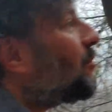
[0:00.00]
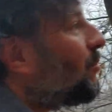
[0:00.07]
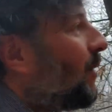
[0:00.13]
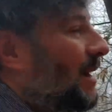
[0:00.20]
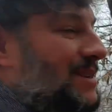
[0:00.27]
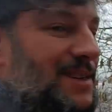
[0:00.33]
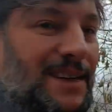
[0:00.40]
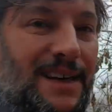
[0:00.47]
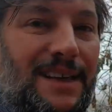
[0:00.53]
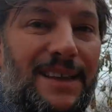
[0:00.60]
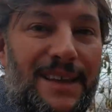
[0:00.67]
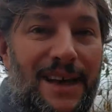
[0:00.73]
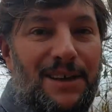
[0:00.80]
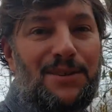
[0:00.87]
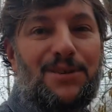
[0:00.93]
quasi
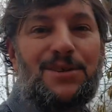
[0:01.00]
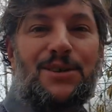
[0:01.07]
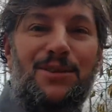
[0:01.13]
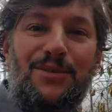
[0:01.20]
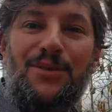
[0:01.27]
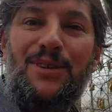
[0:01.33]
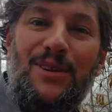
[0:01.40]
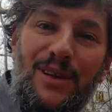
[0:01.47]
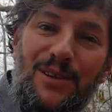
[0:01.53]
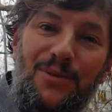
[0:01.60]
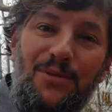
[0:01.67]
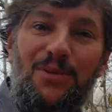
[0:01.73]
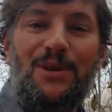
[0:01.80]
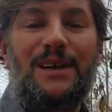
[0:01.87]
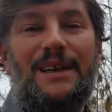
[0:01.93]
incantato, se non del
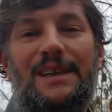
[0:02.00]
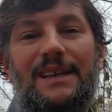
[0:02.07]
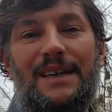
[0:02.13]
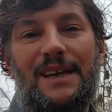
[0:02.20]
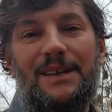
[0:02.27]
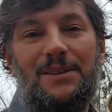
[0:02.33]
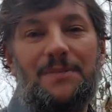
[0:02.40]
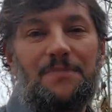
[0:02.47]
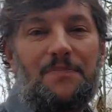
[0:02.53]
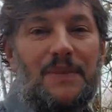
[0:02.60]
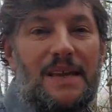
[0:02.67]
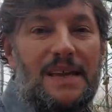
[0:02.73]
tutto incantato.